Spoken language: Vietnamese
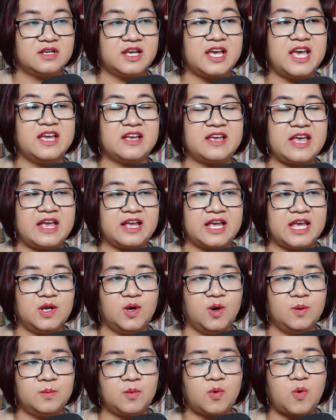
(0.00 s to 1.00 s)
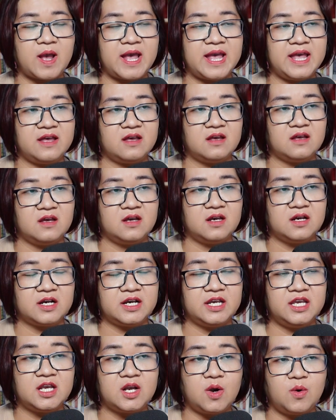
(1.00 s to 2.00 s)
Kể cả ngày hôm qua,
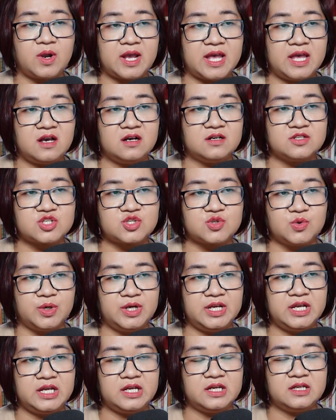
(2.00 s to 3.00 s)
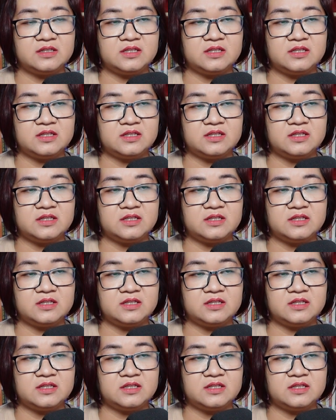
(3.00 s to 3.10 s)
khi câu cá ở suối